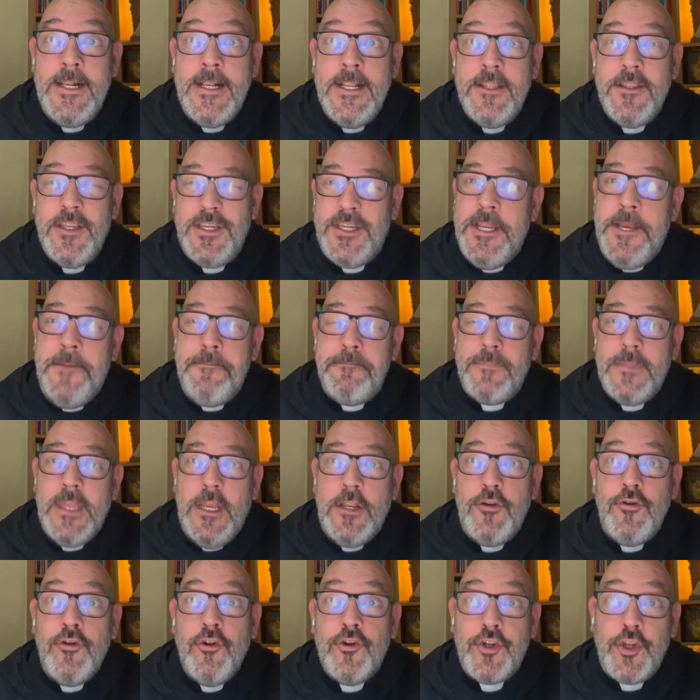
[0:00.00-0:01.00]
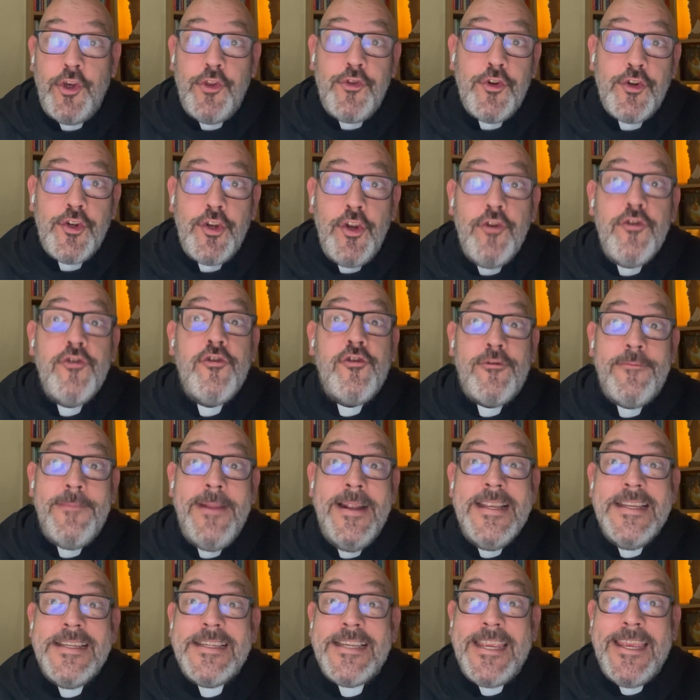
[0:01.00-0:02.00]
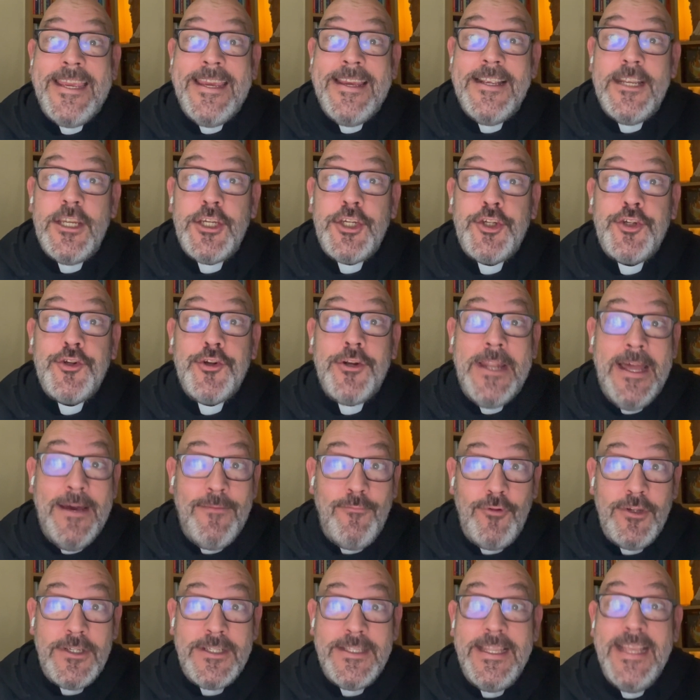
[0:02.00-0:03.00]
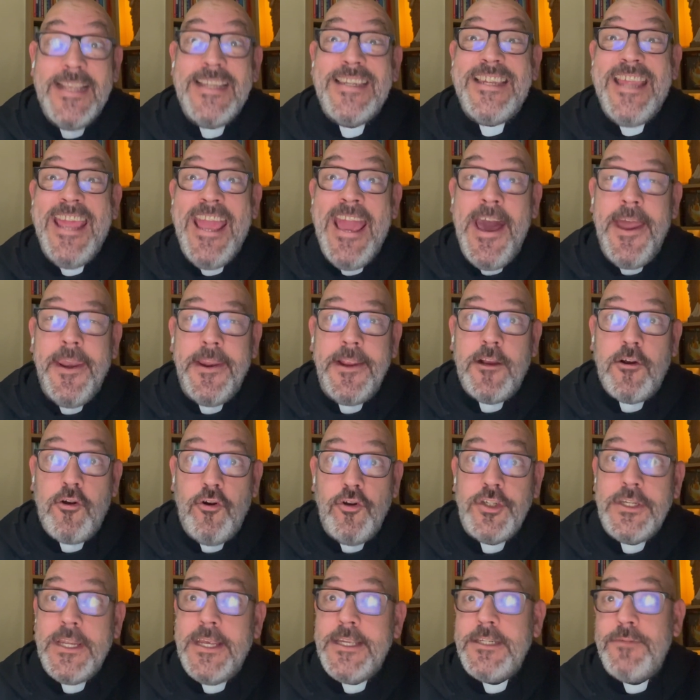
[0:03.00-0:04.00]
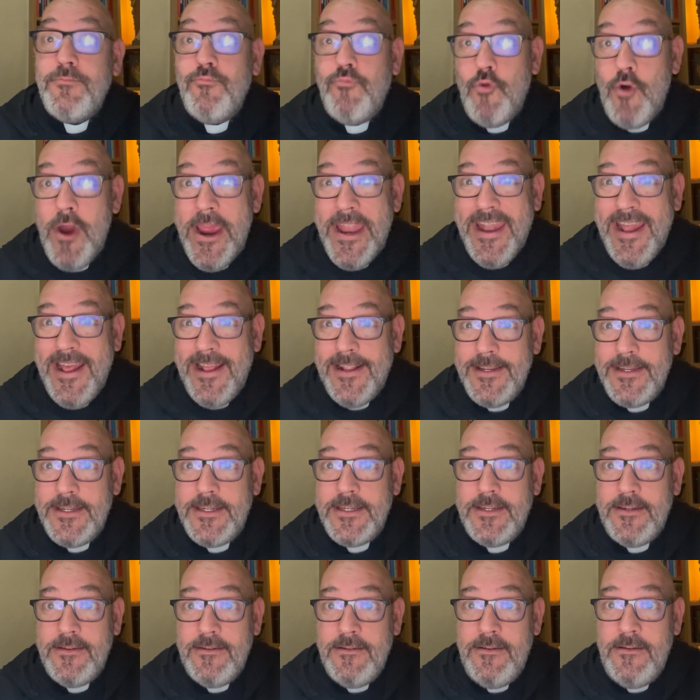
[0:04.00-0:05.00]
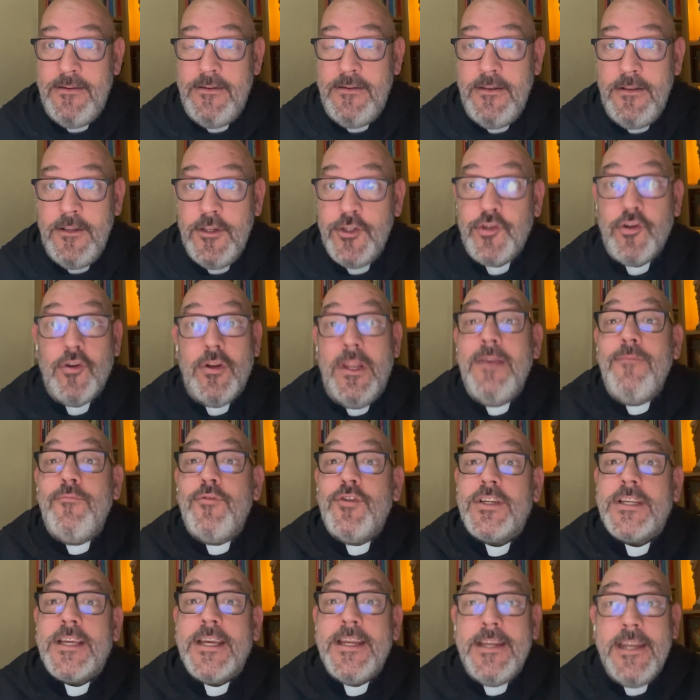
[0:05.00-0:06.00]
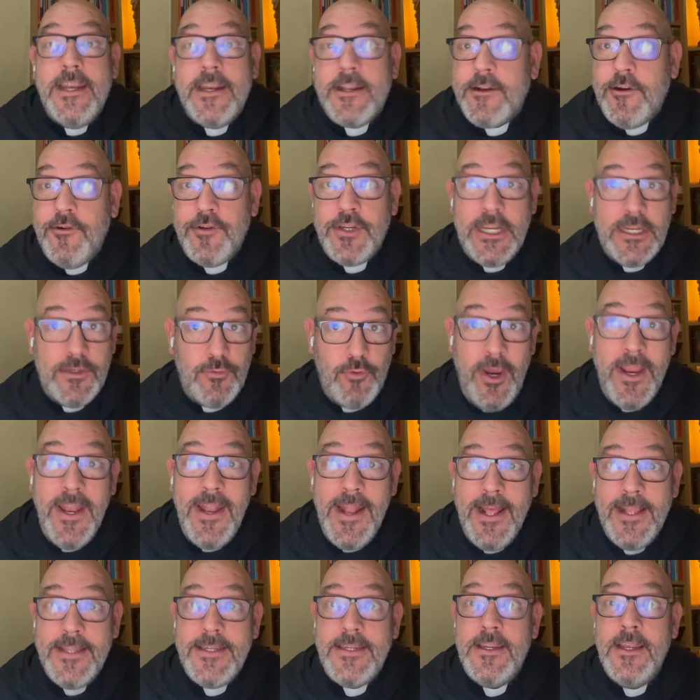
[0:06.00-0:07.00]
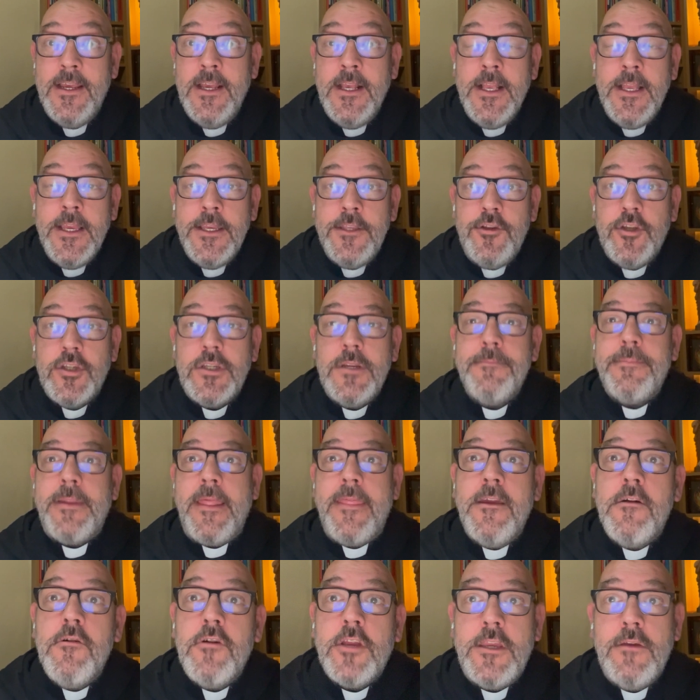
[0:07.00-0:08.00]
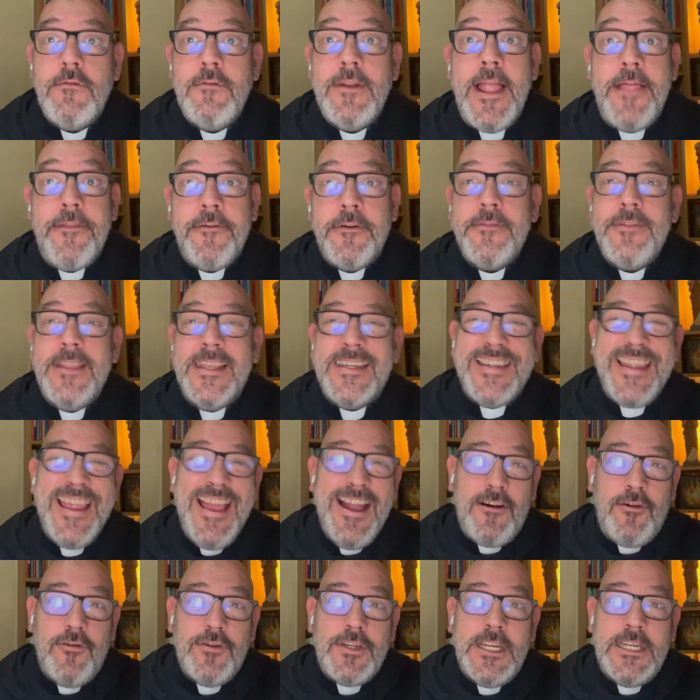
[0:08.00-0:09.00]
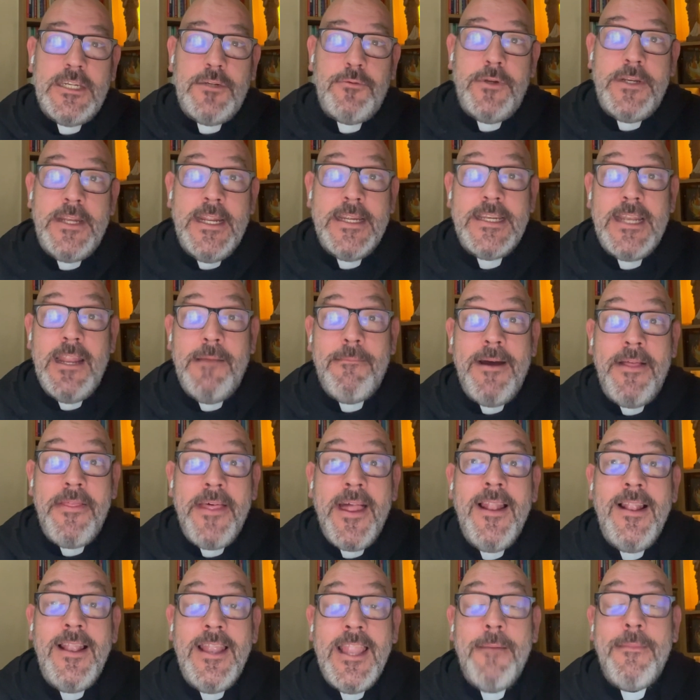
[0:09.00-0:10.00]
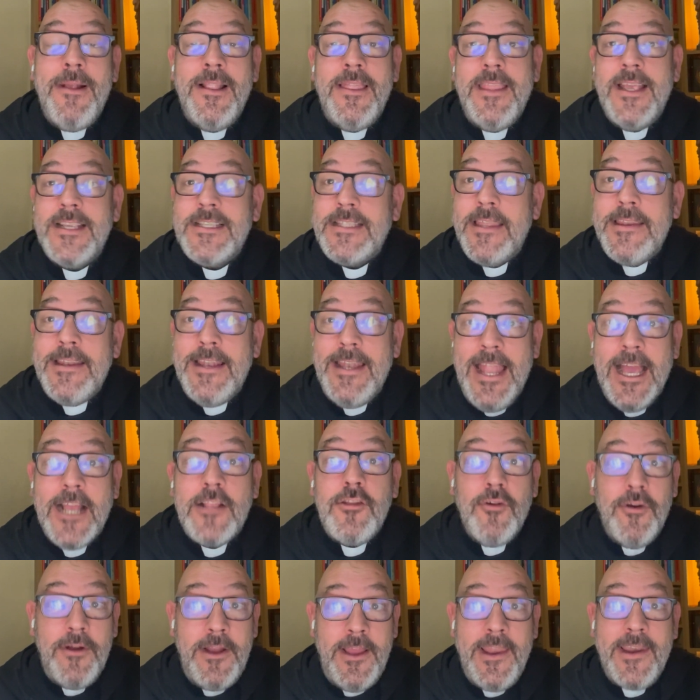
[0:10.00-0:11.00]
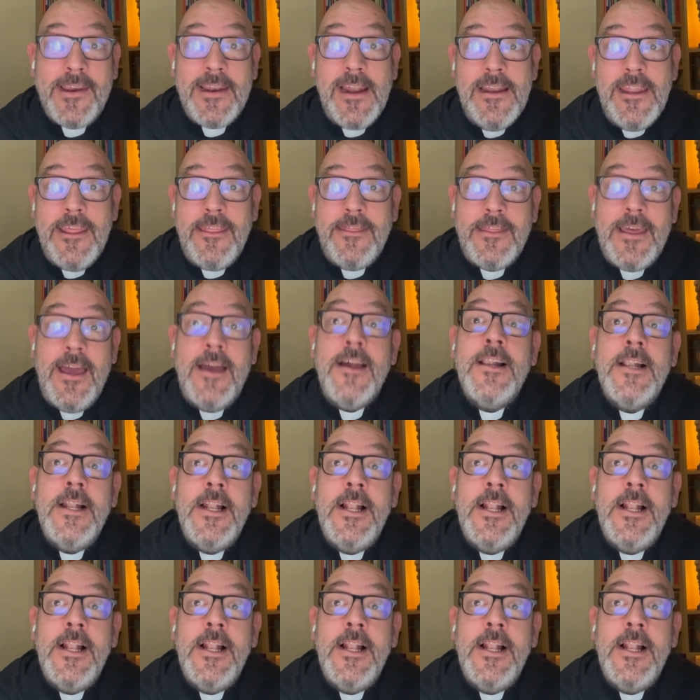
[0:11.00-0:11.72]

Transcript: Entonces, nosotros lo normal es que solamos desear cosas buenas. Solemos querer cosas buenas. Yo siempre digo que un ladrón desea cosas buenas. La maldad, está en el acto que realiza.